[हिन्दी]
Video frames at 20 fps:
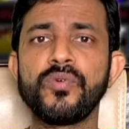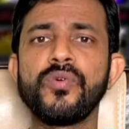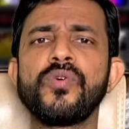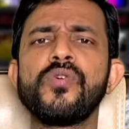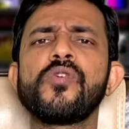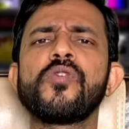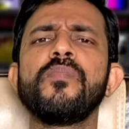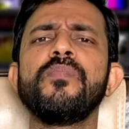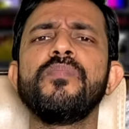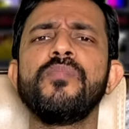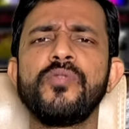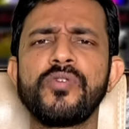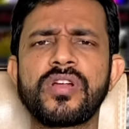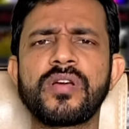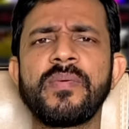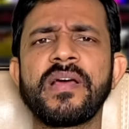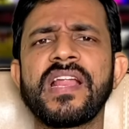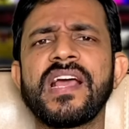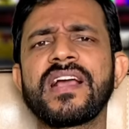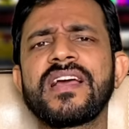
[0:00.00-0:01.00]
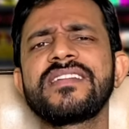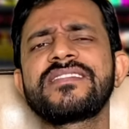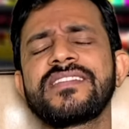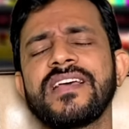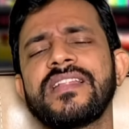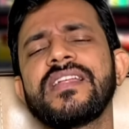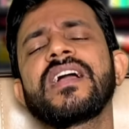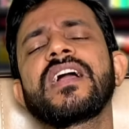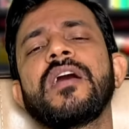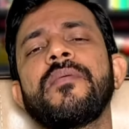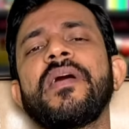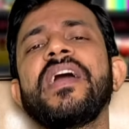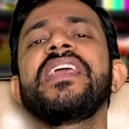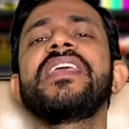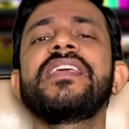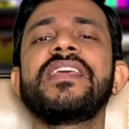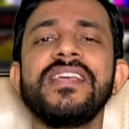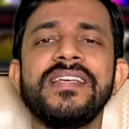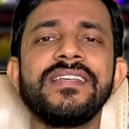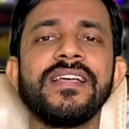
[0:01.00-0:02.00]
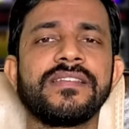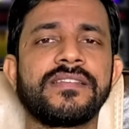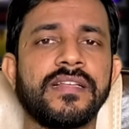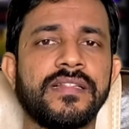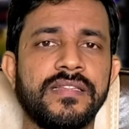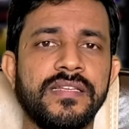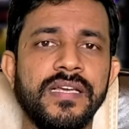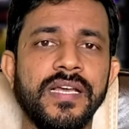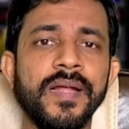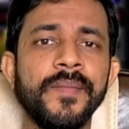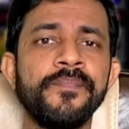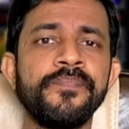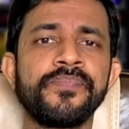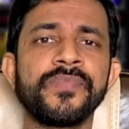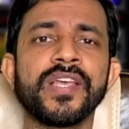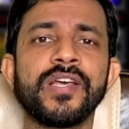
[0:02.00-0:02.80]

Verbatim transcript: लोगों को मूर्ख बनाकर ज़्यादा कमाई की जा सकती है